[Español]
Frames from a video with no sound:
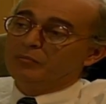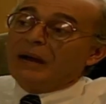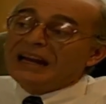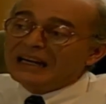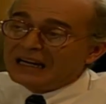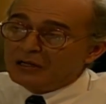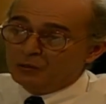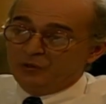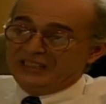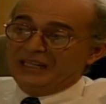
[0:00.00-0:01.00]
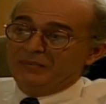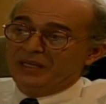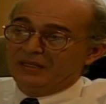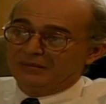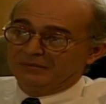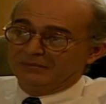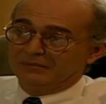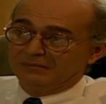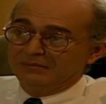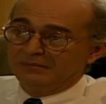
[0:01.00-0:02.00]
para la leucemia.
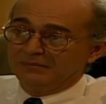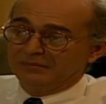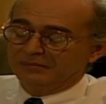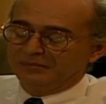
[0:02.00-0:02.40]
¿Mm?